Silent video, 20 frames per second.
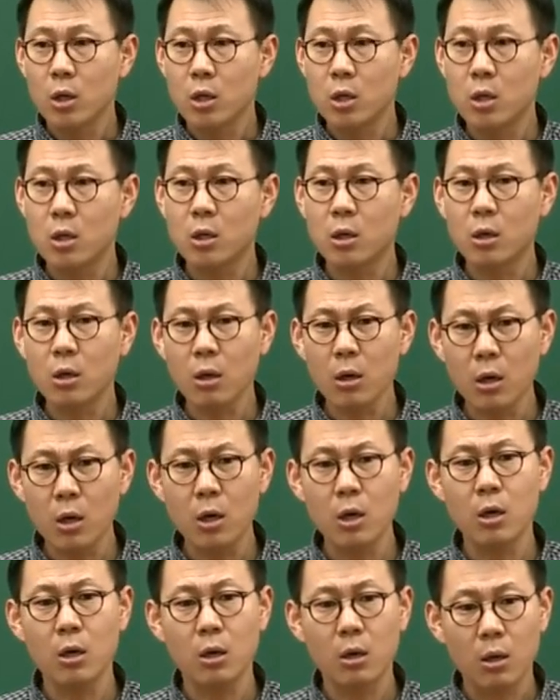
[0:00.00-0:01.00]

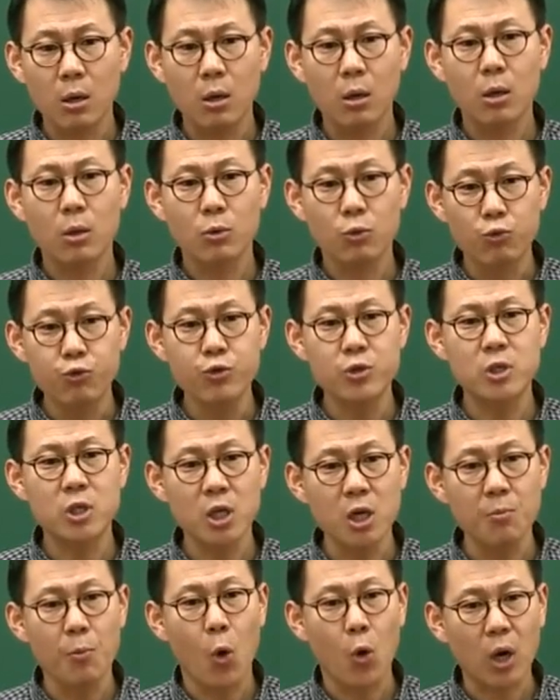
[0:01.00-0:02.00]
이걸
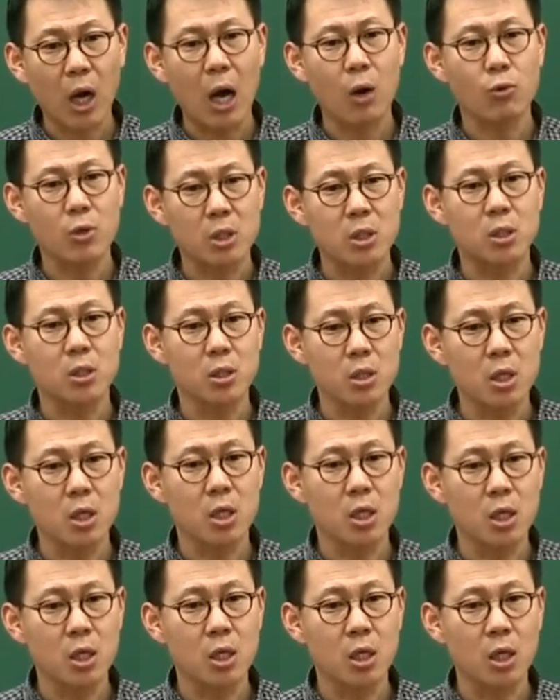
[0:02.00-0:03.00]
눈치를 못가고
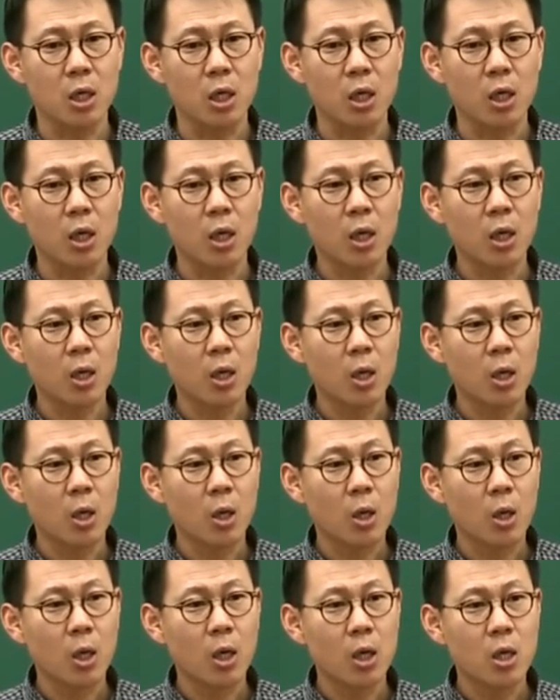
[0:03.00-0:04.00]
있으니
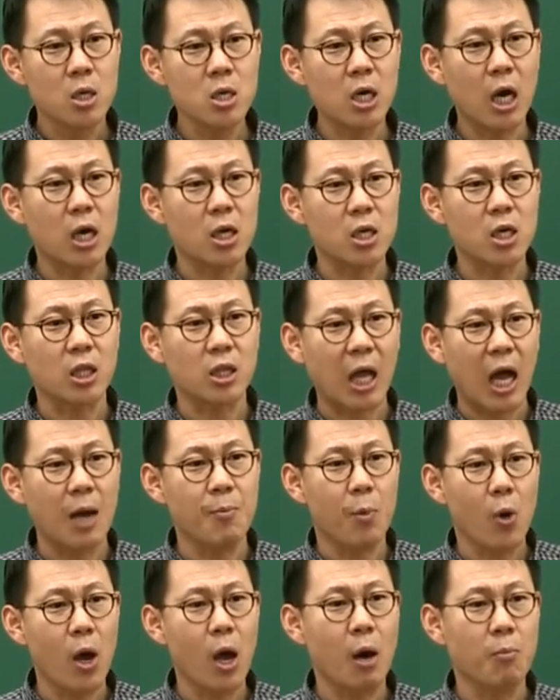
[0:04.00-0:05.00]
그러니까 이게 다
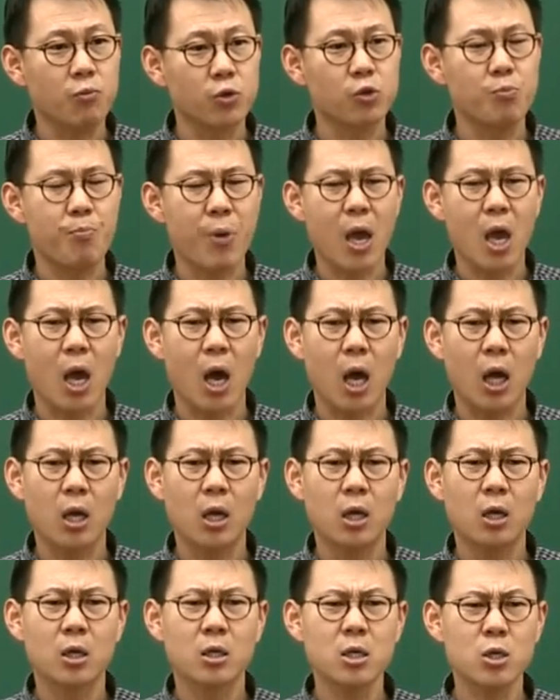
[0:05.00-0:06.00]
뭐야 무슨 패야
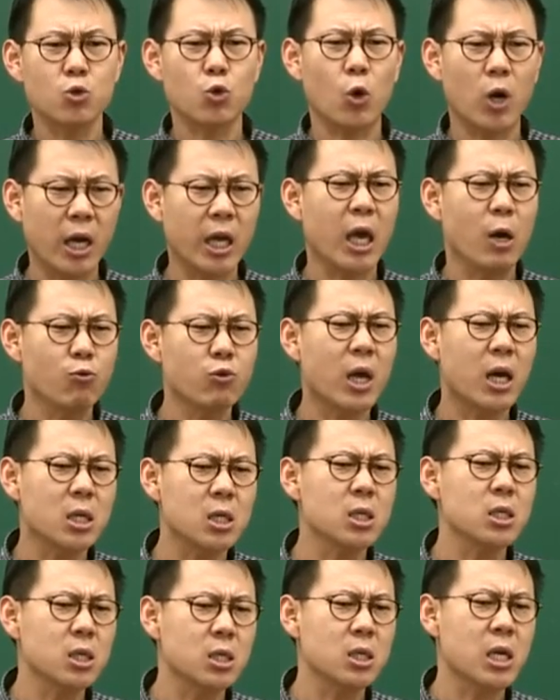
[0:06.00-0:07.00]
그냥 졸라 개운다는
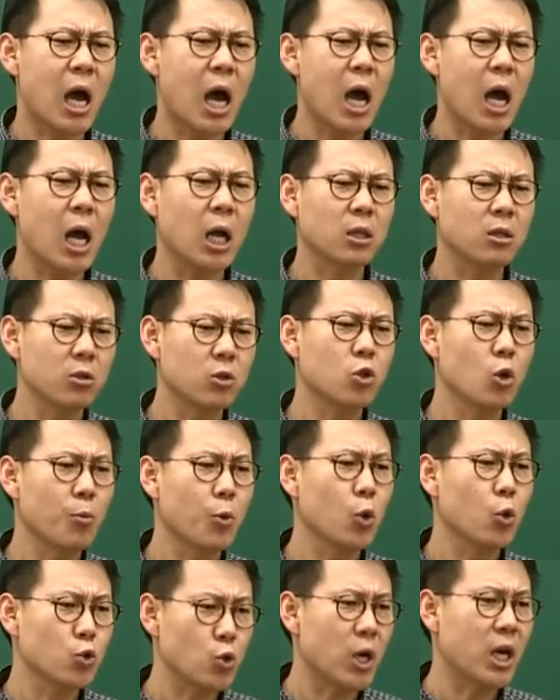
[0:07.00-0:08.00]
거지 그냥 뜻도
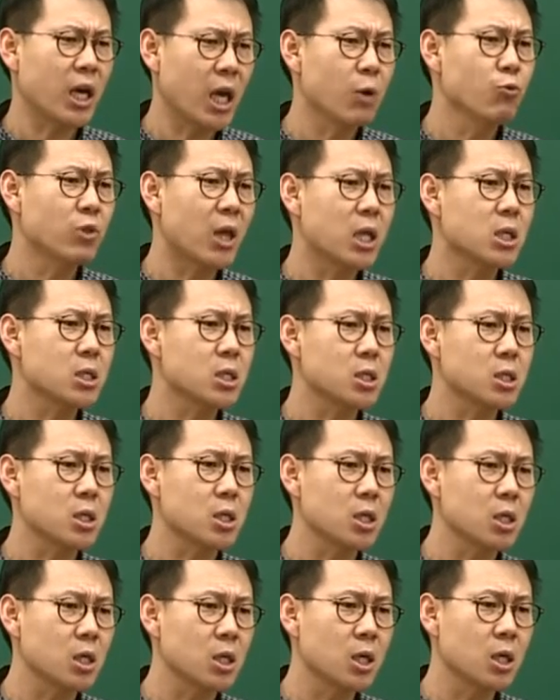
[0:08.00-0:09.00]
모르고 졸라 개운다는
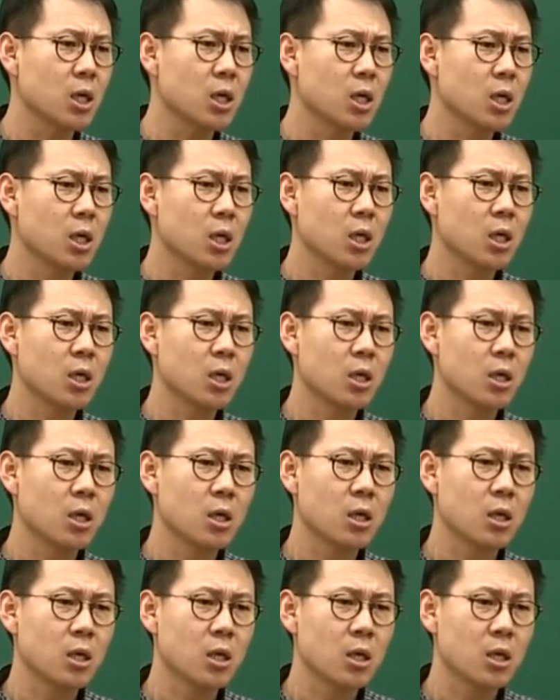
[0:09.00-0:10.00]
거지
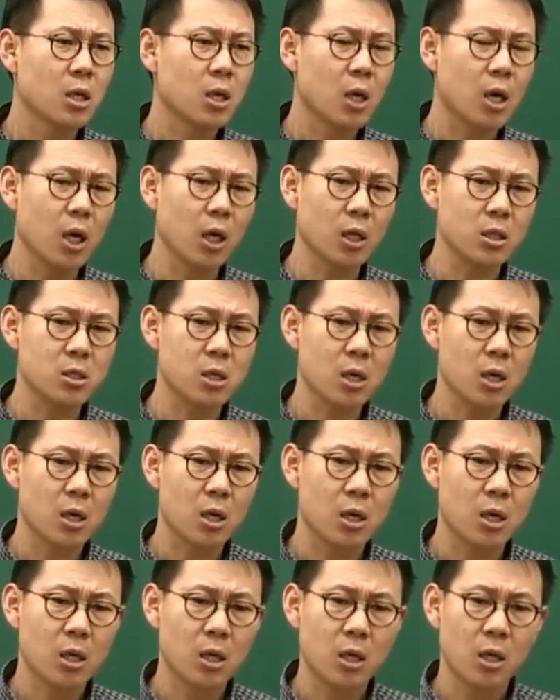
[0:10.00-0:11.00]
알겠지?
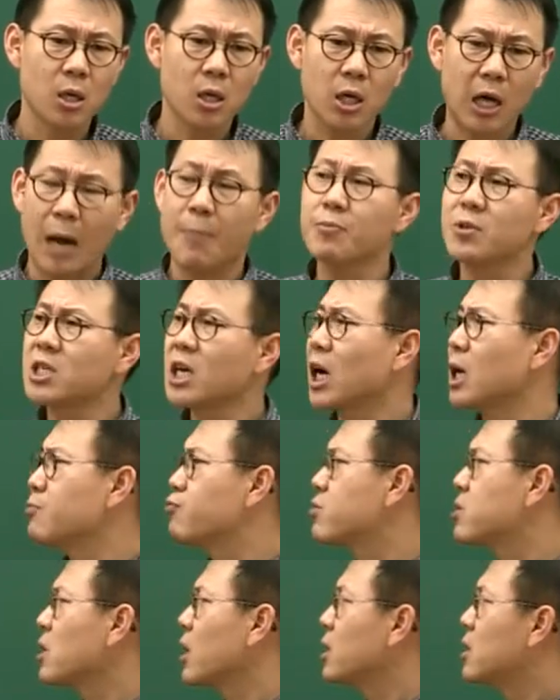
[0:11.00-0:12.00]

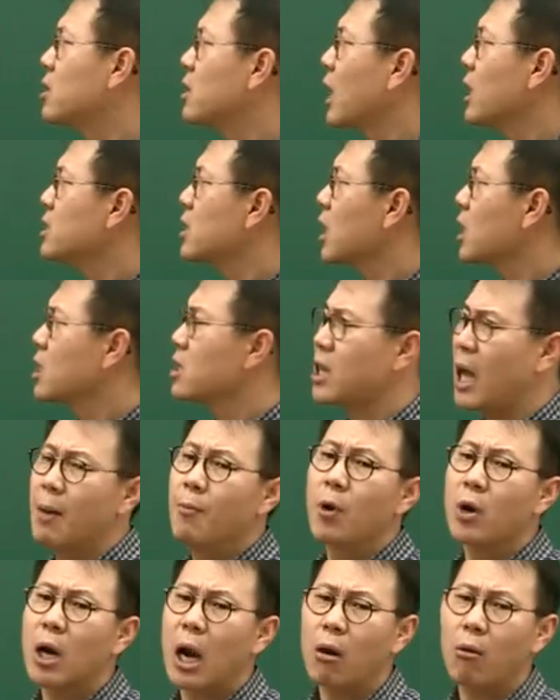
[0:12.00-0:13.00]
감자가 들어, 들어간 새끼는 다
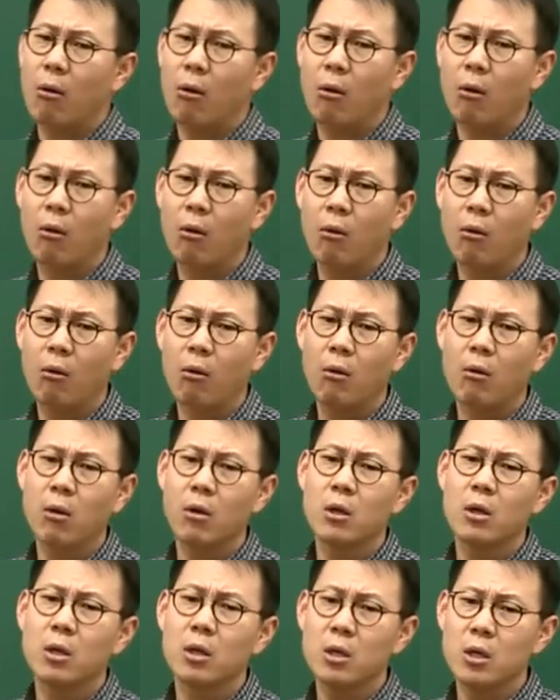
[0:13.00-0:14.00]
뭐라고?
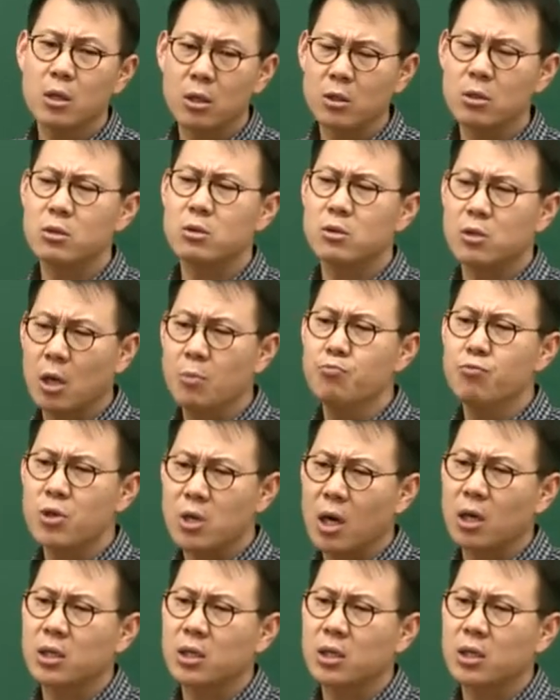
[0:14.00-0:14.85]
이건 전부